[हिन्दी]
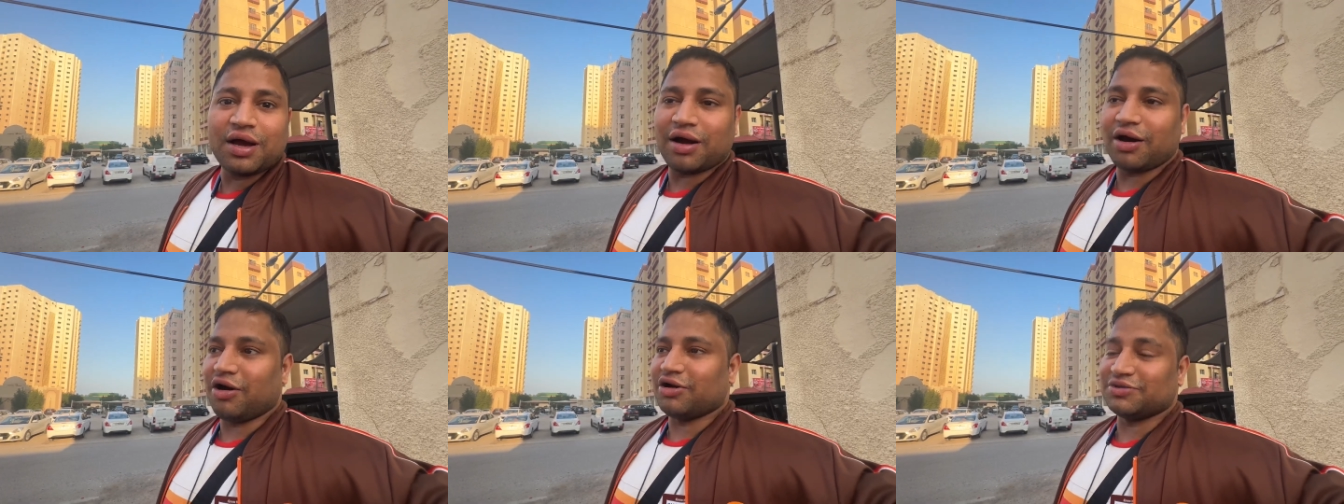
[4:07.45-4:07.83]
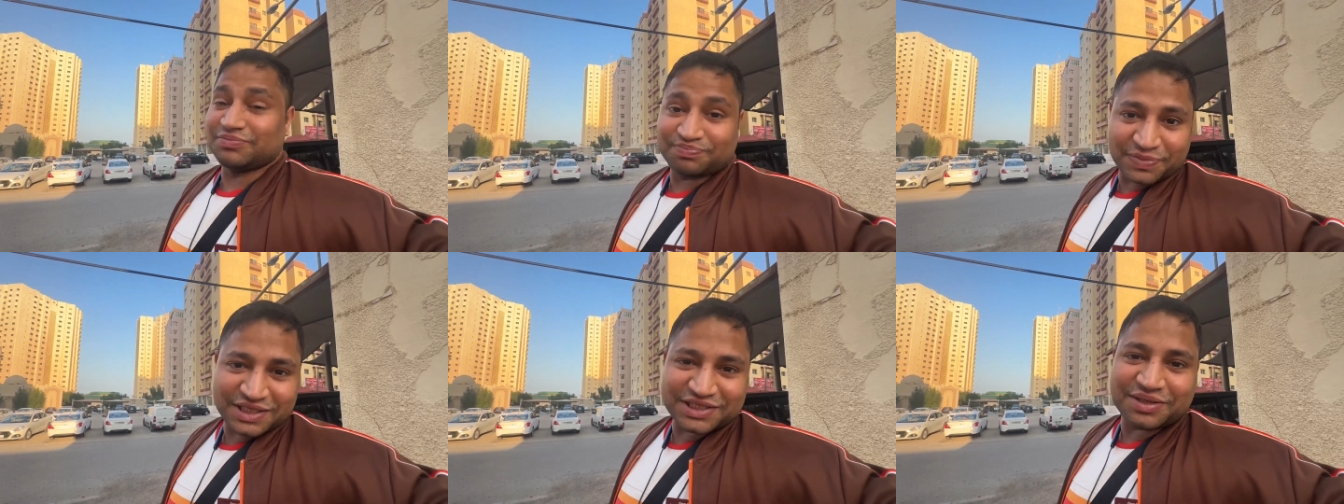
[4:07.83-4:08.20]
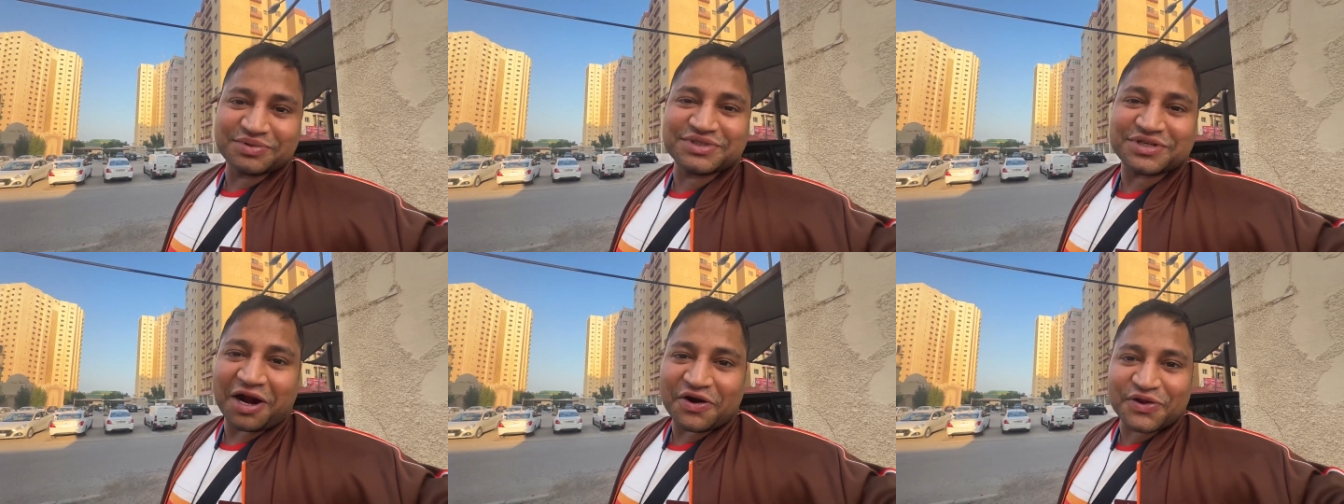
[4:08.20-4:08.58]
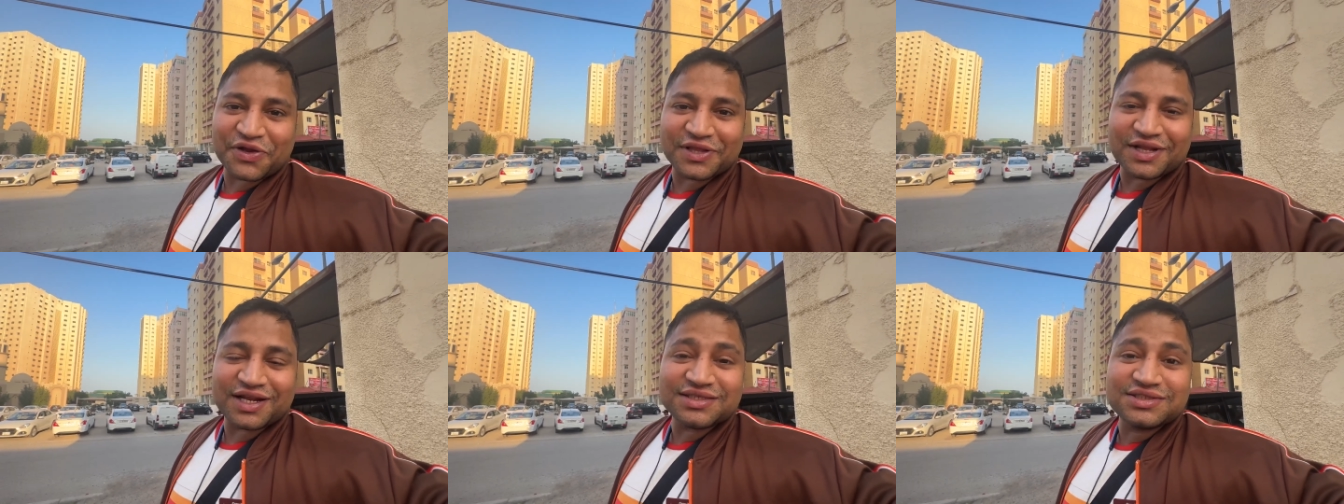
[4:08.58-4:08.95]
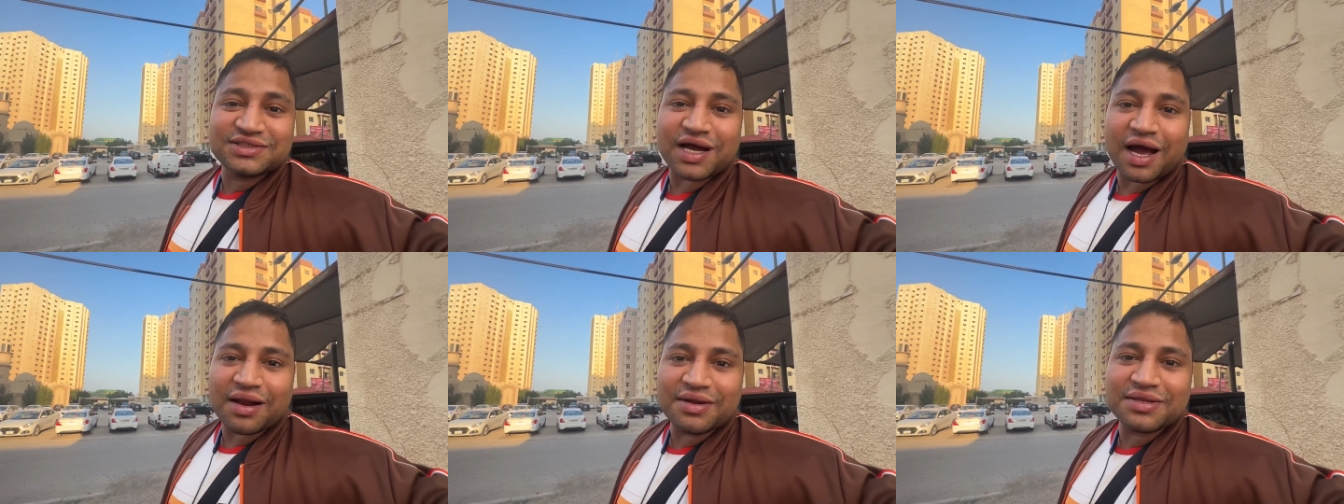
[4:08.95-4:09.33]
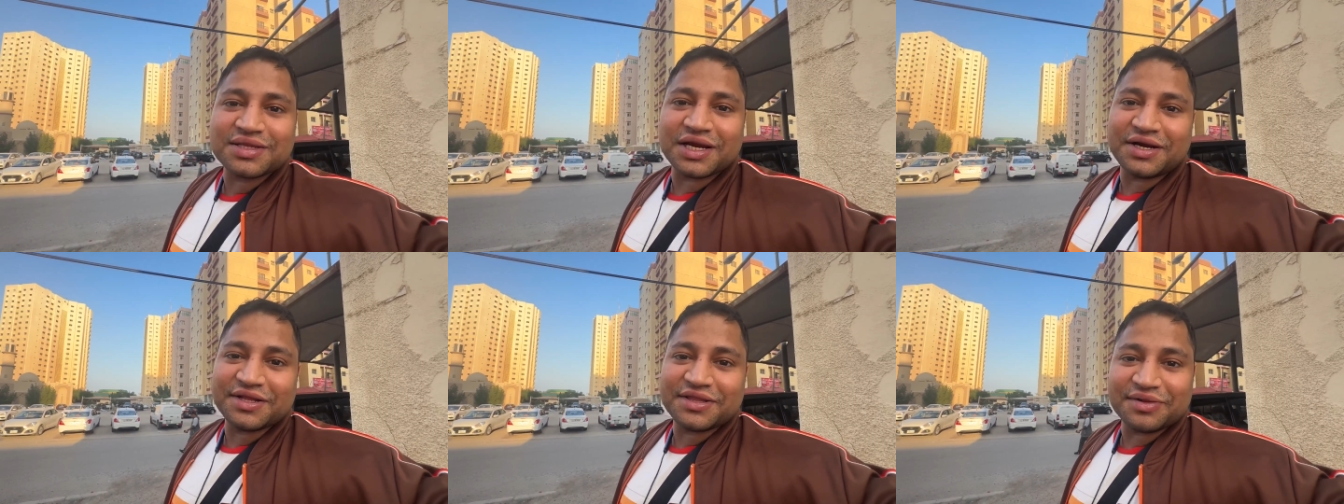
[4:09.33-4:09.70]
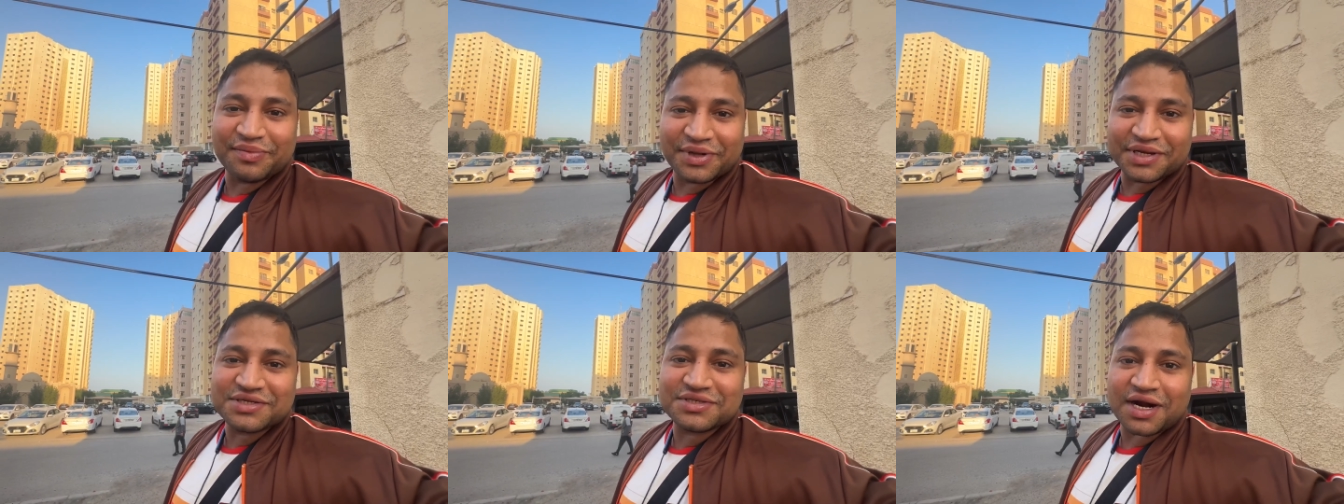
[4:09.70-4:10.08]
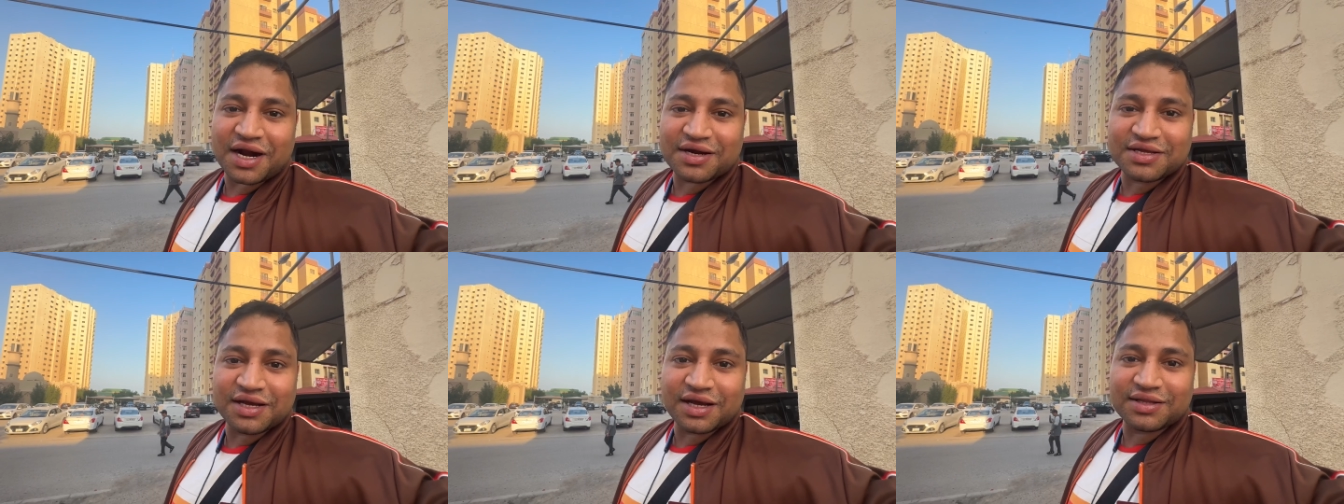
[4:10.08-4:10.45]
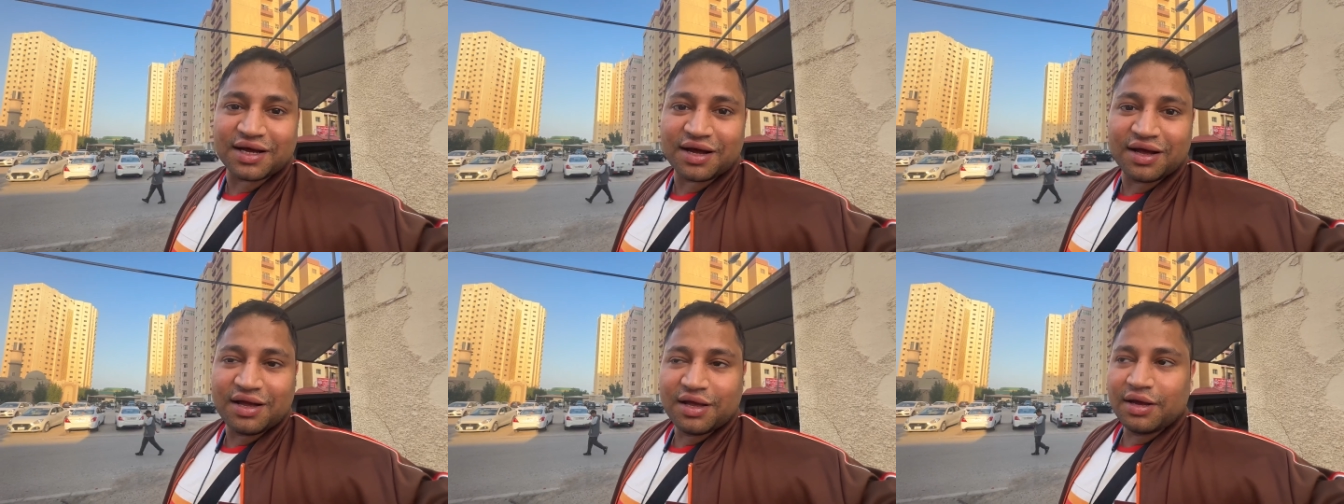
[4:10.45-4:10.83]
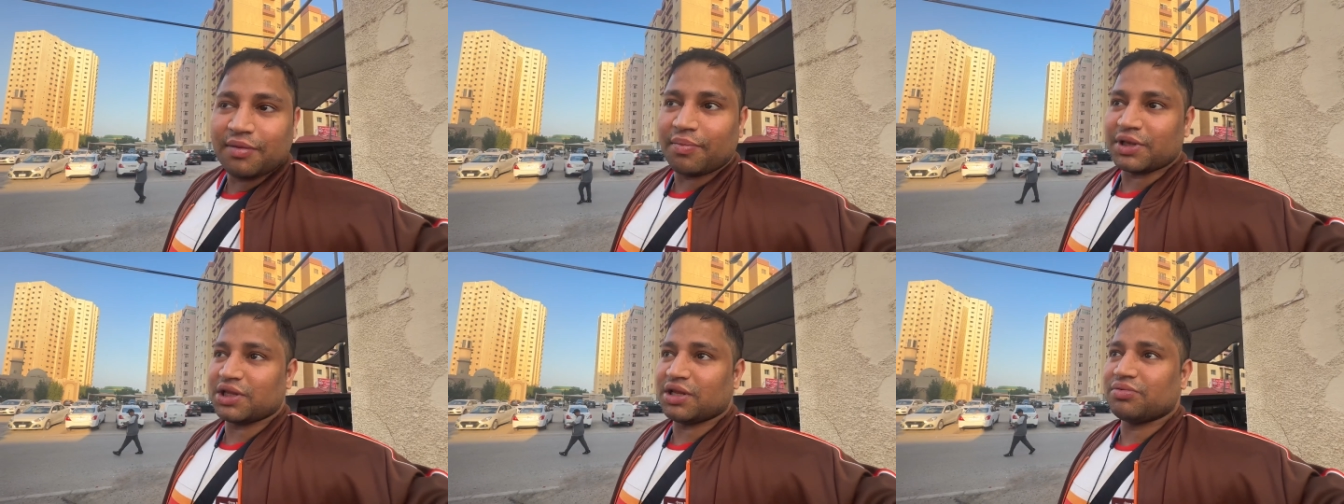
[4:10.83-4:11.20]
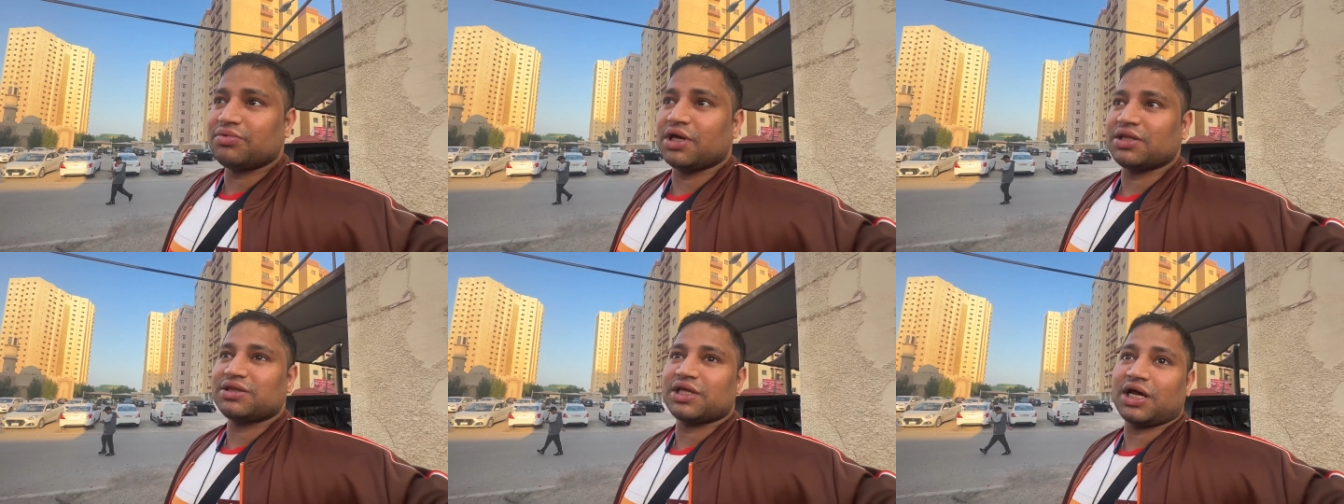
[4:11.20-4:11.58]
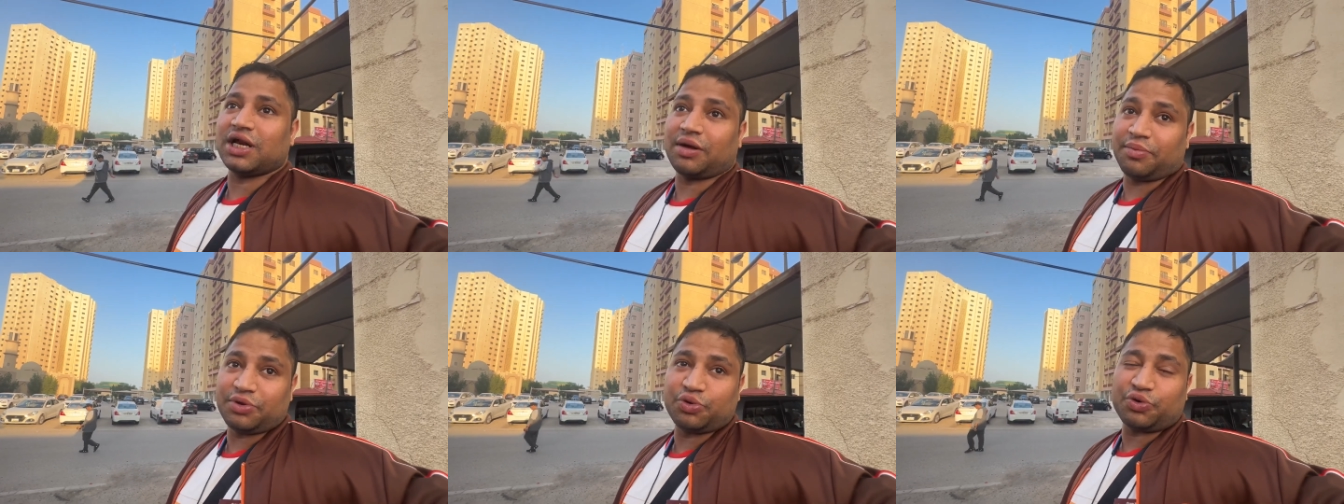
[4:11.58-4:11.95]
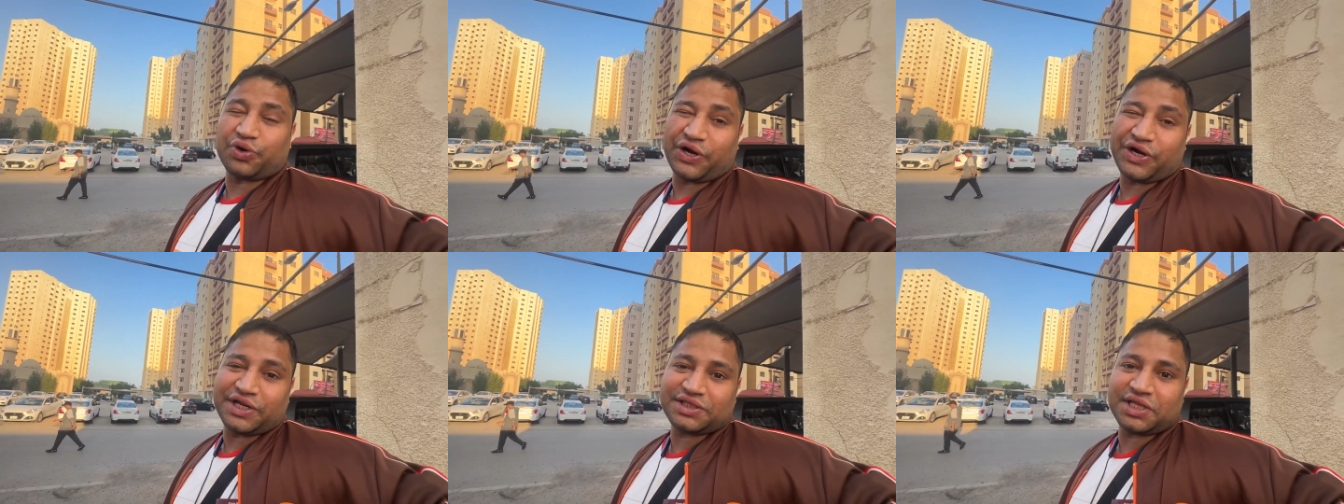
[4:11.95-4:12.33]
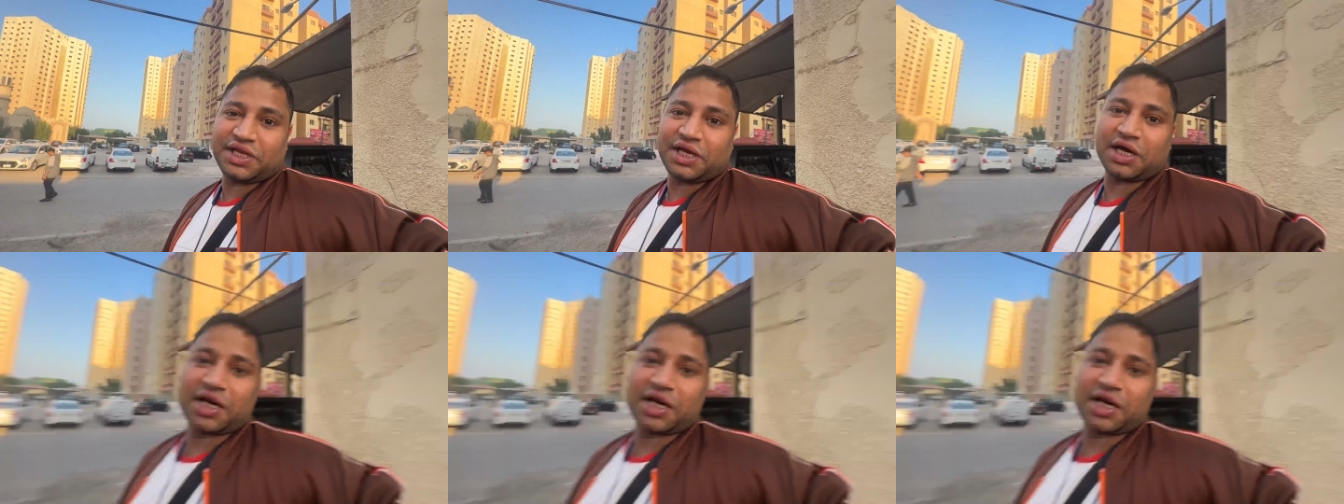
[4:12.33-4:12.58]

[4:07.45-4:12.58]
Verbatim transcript: और मैं जब स्टार्ट किया था ना चालीस के से मैंने स्टार्ट किया था मतलब दस साल अभी जो ट्वेंटी थ्री